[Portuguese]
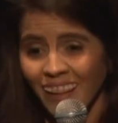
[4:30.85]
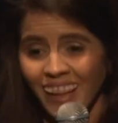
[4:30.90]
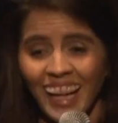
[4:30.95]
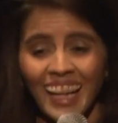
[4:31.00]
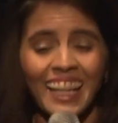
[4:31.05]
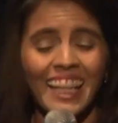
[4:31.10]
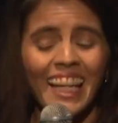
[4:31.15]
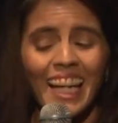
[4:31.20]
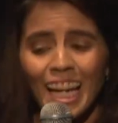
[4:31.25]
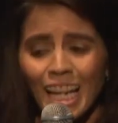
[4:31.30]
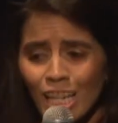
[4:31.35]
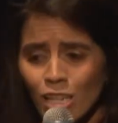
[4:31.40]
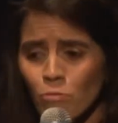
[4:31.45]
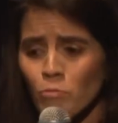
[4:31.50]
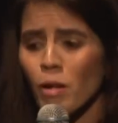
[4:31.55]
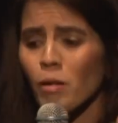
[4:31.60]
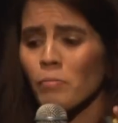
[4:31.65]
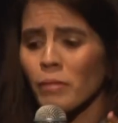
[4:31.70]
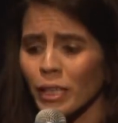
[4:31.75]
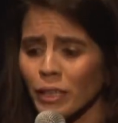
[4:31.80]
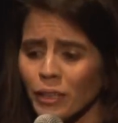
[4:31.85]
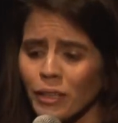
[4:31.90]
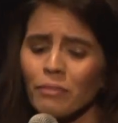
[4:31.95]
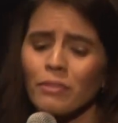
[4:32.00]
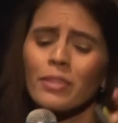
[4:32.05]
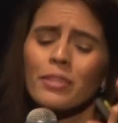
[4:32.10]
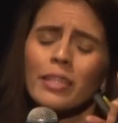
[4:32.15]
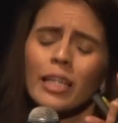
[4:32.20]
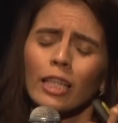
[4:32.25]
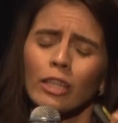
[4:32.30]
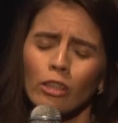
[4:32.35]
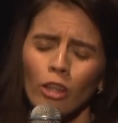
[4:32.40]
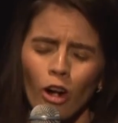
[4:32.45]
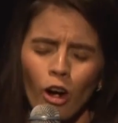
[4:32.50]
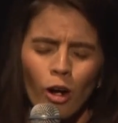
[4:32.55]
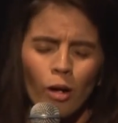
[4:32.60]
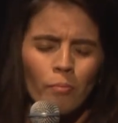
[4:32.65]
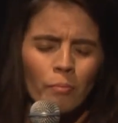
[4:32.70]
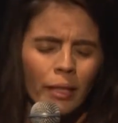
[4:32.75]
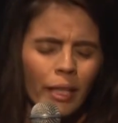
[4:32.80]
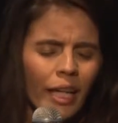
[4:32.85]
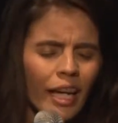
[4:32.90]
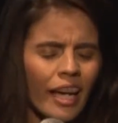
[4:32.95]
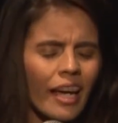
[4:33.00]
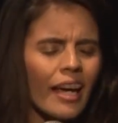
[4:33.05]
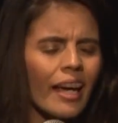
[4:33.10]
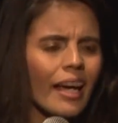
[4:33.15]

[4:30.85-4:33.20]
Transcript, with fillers: Aquele momento que você dorme